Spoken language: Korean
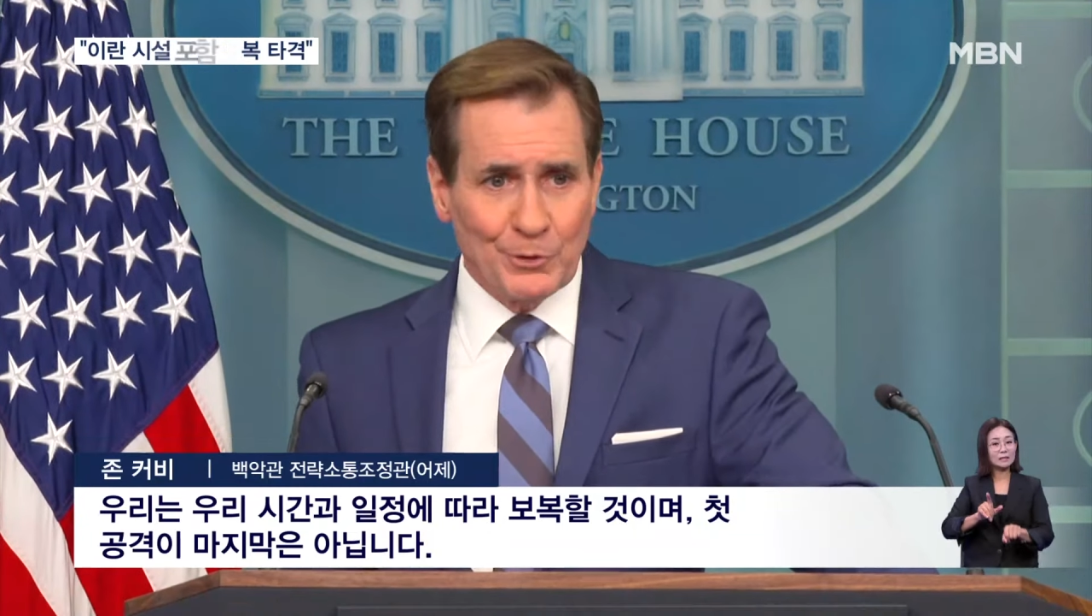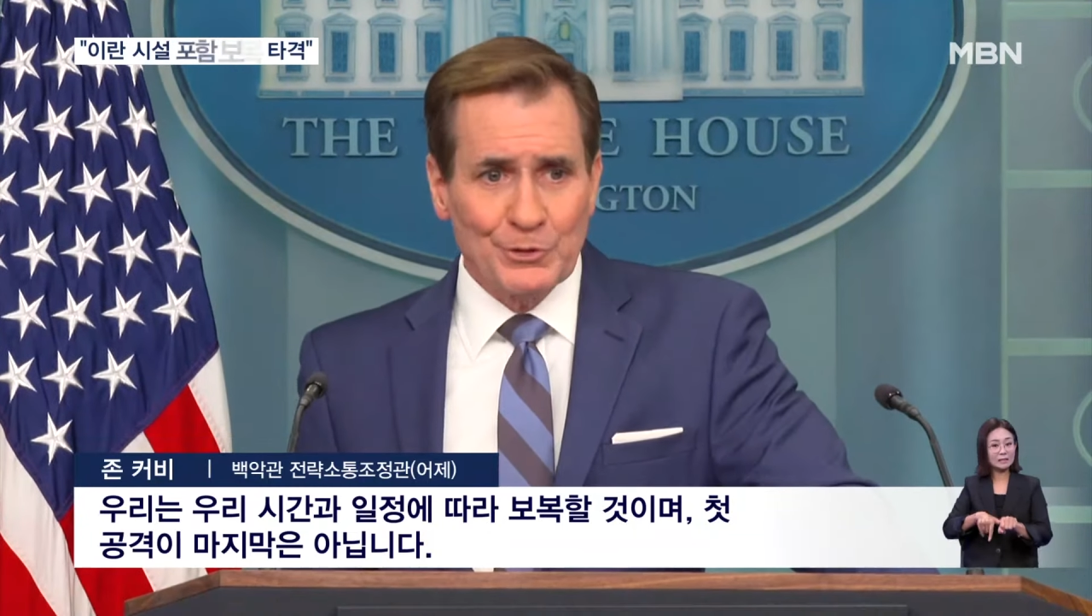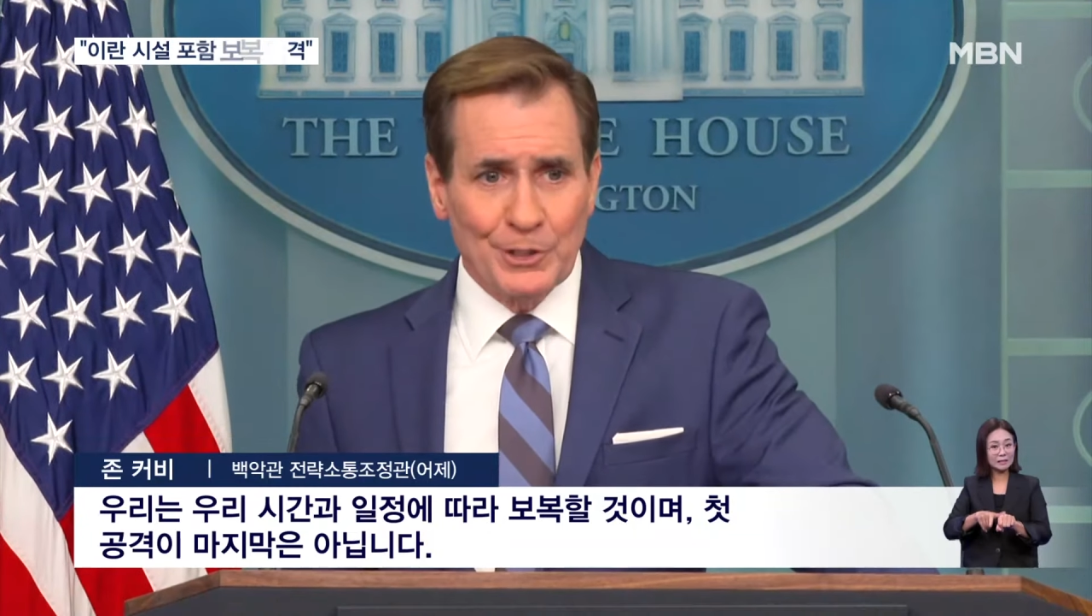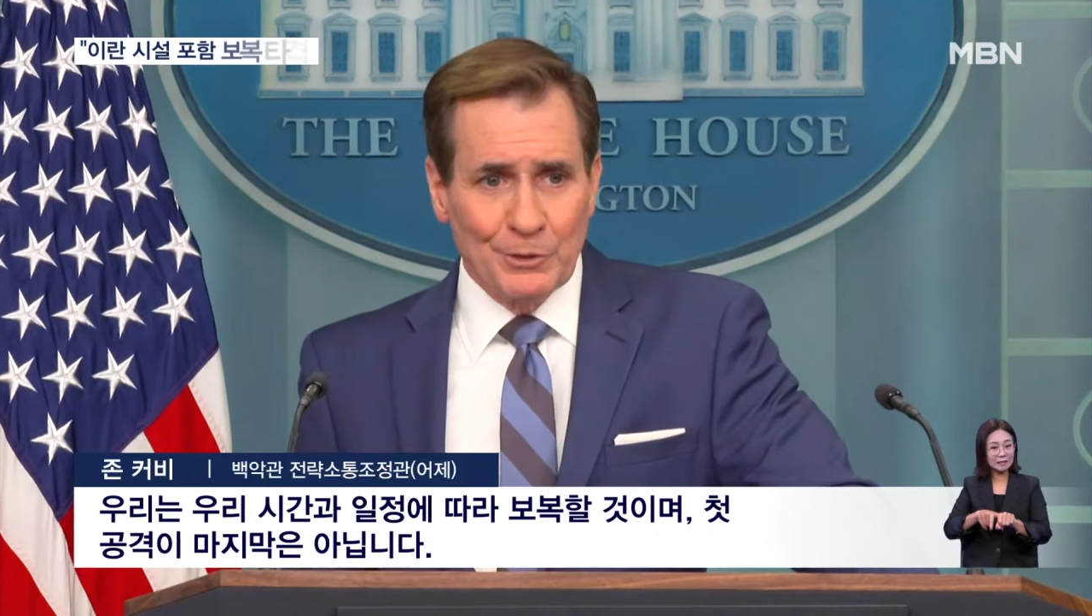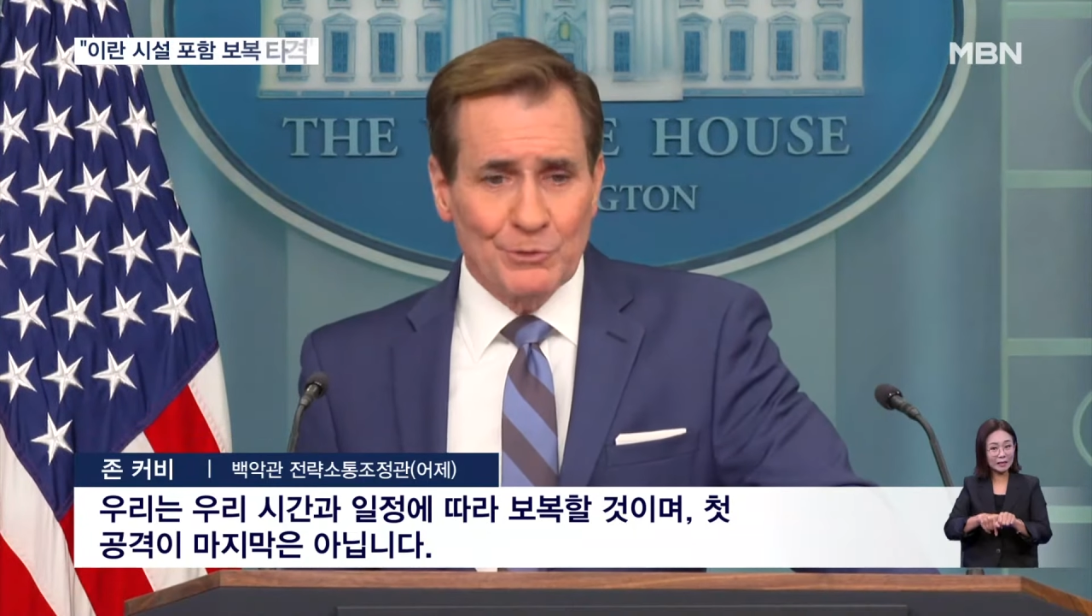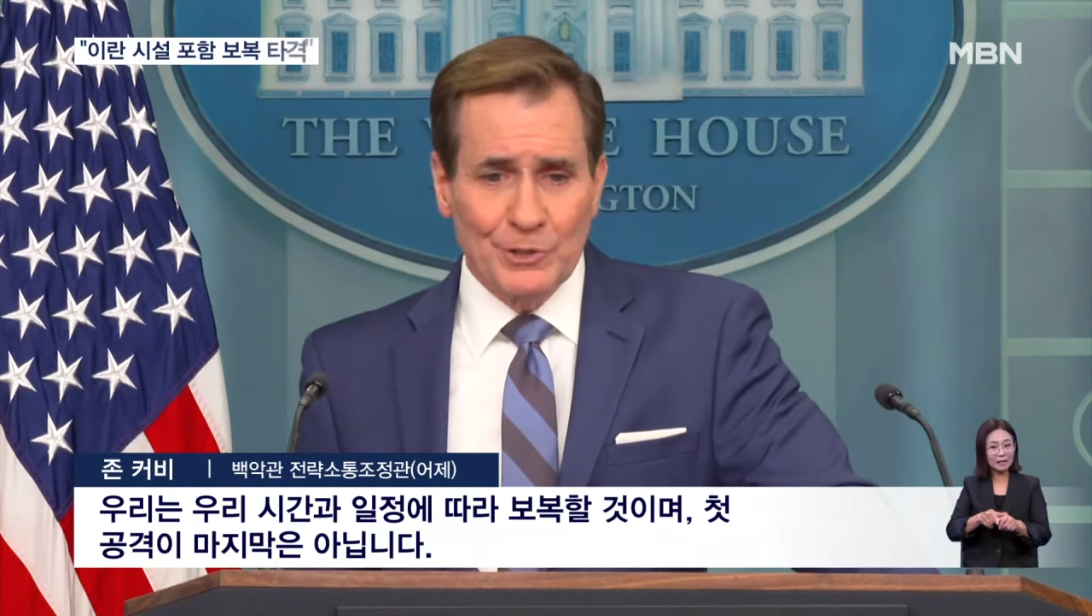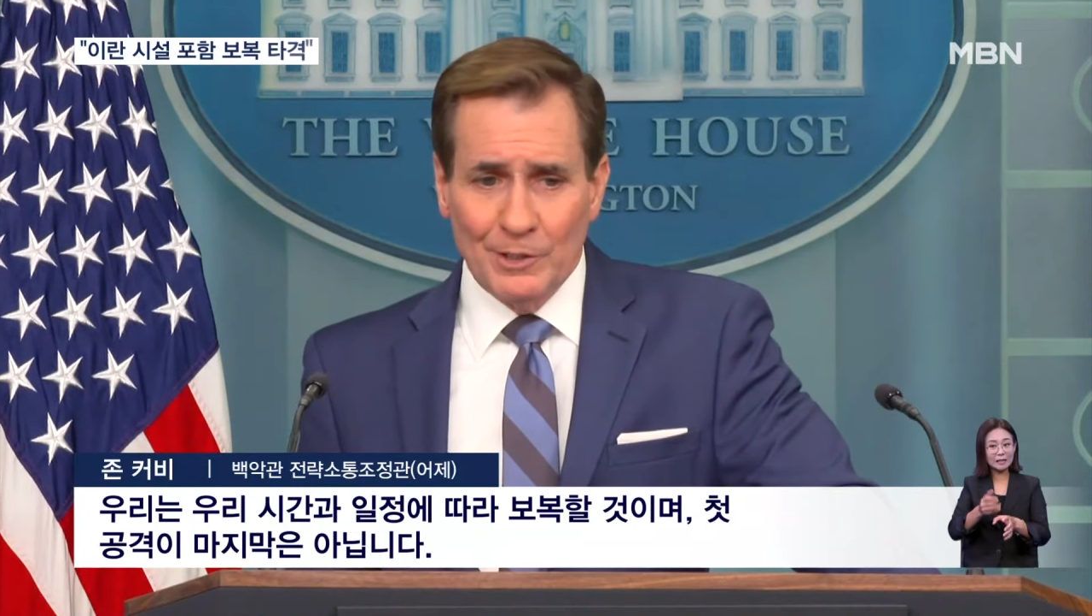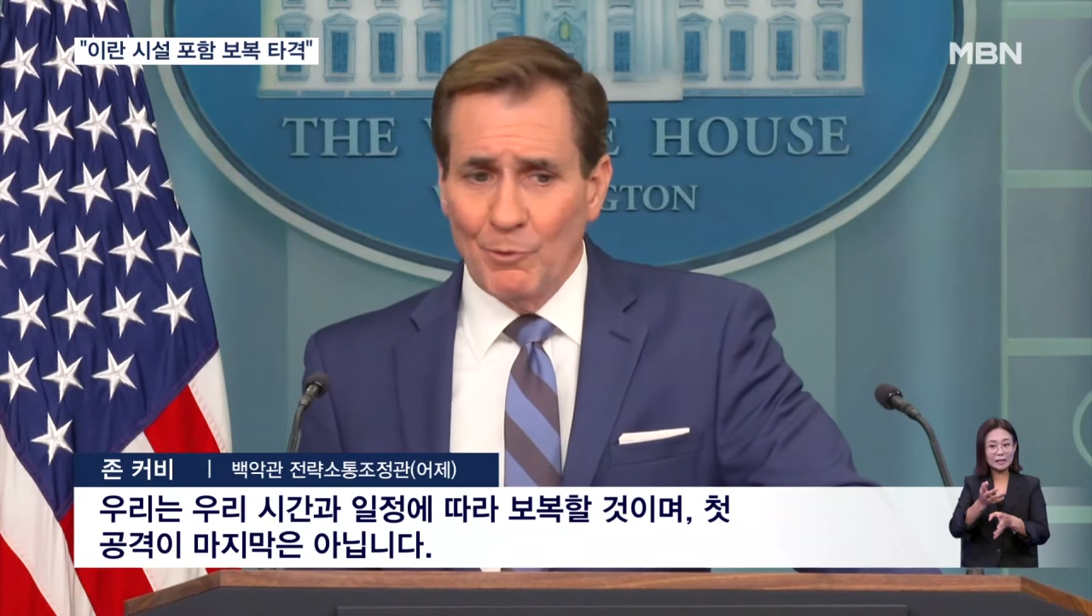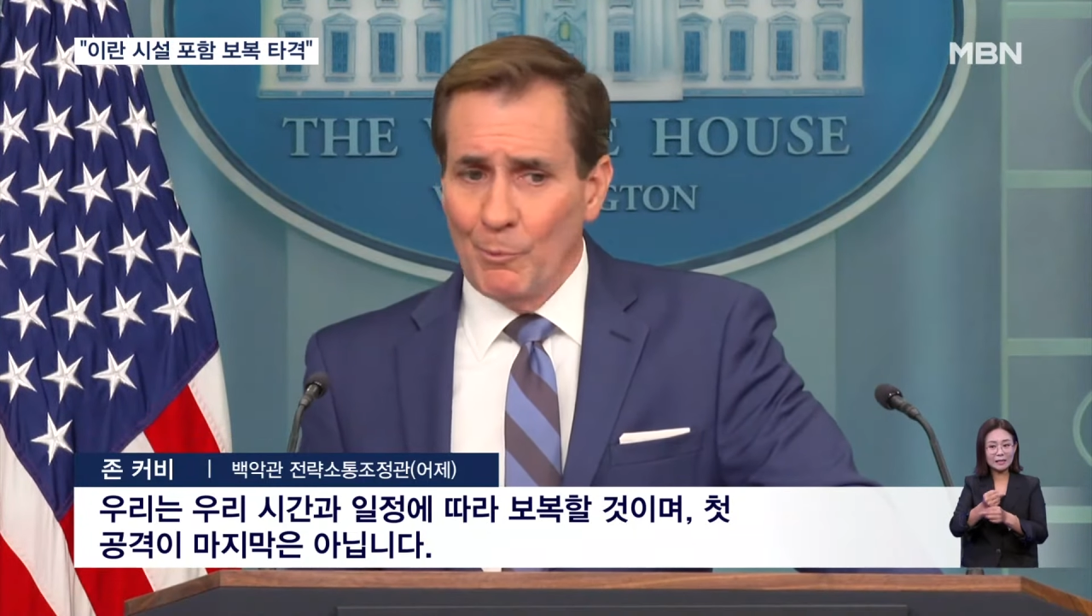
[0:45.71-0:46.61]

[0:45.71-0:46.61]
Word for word: First thing you see